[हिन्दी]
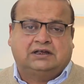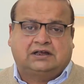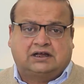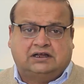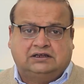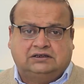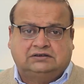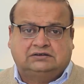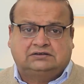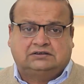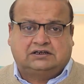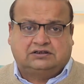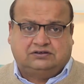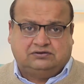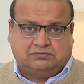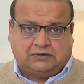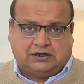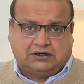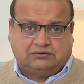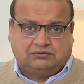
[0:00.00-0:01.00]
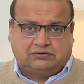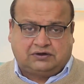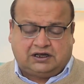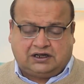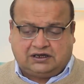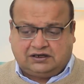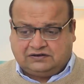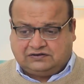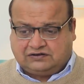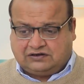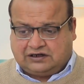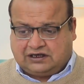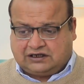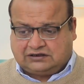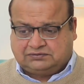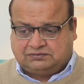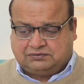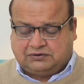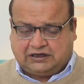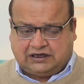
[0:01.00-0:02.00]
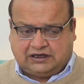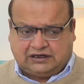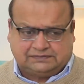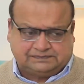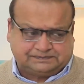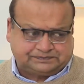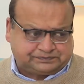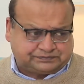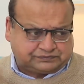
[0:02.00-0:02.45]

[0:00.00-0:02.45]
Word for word: ने कल तर्जमानों का इजलास बुलाया